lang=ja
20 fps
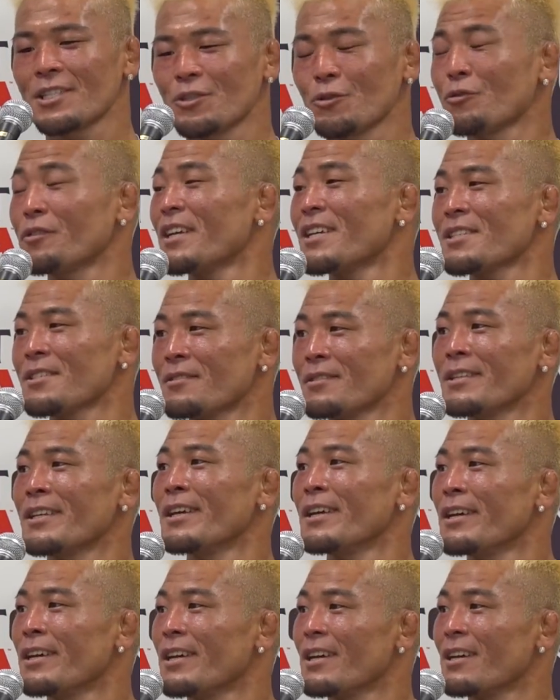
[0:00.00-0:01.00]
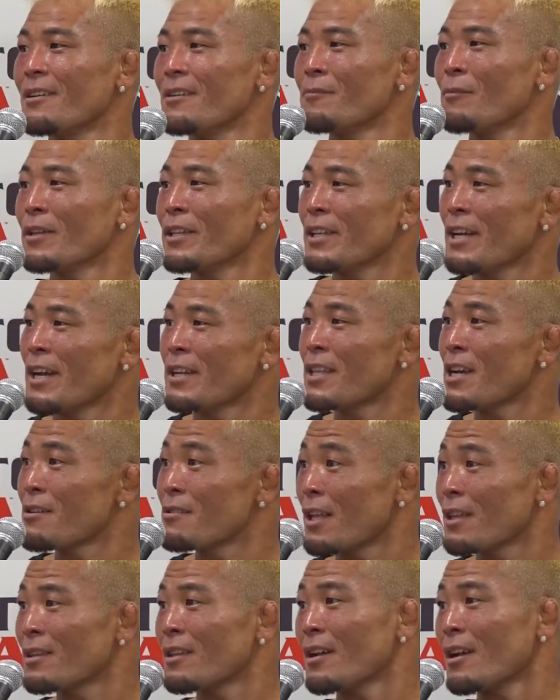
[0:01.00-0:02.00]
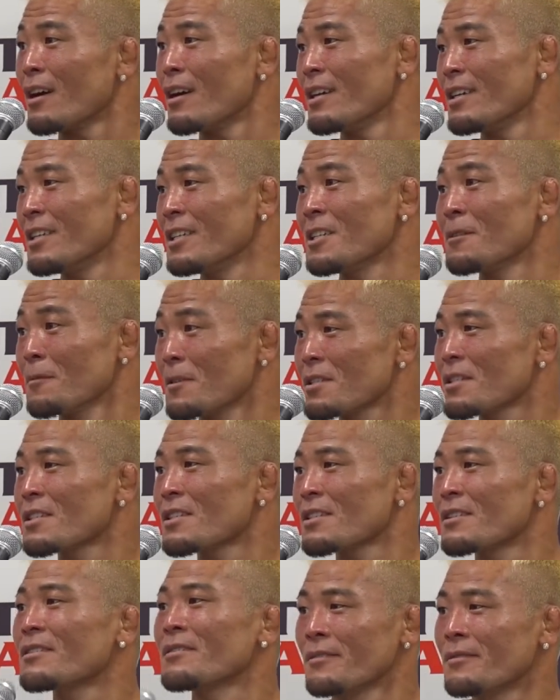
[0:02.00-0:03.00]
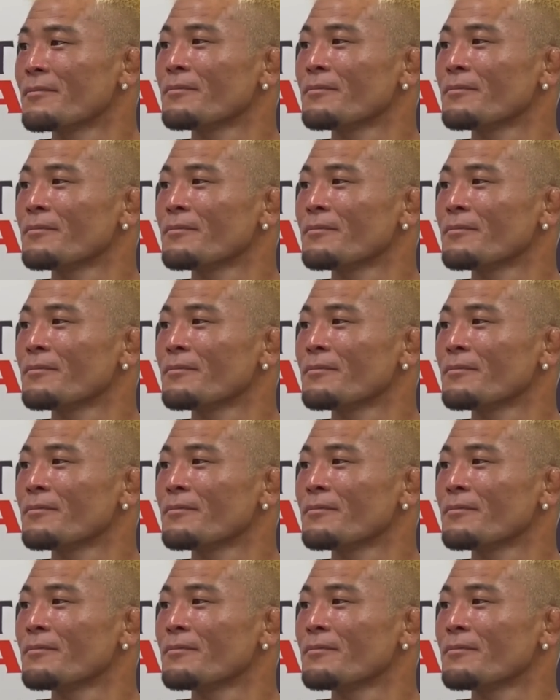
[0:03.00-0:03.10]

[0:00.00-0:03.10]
ちょっと休んで、またやりたくなったら行きます。